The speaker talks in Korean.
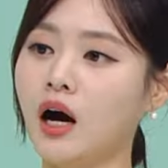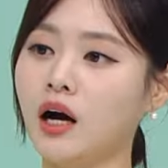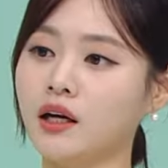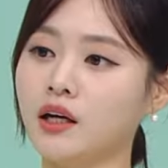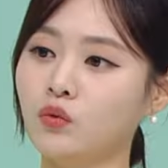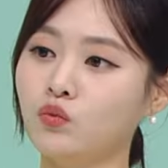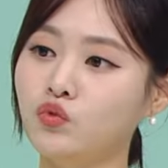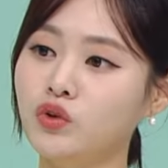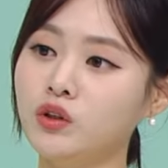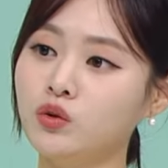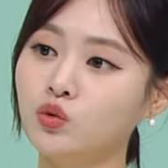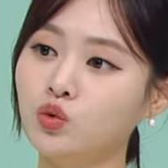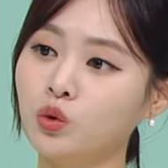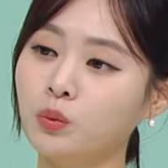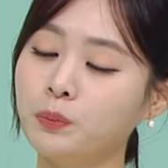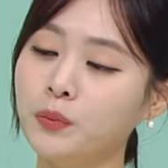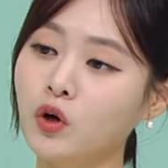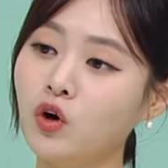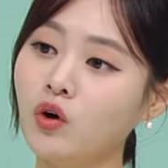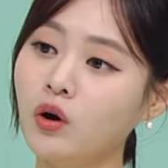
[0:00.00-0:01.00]
아예
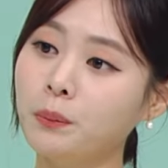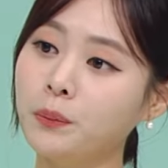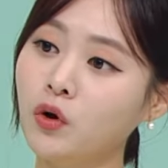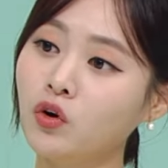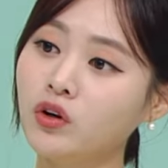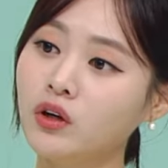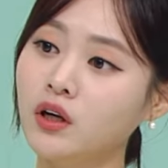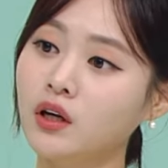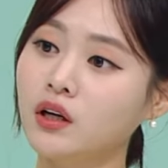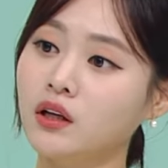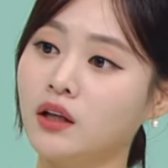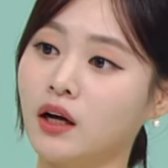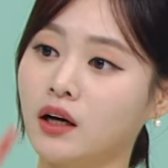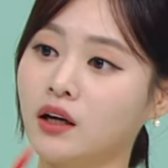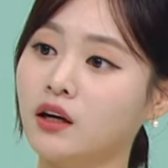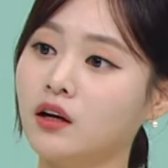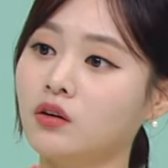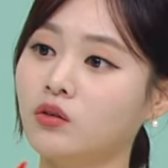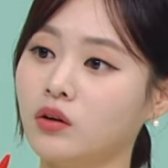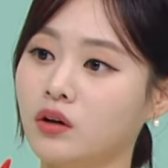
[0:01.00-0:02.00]
위쪽 뼈와 뼈끼리 닿게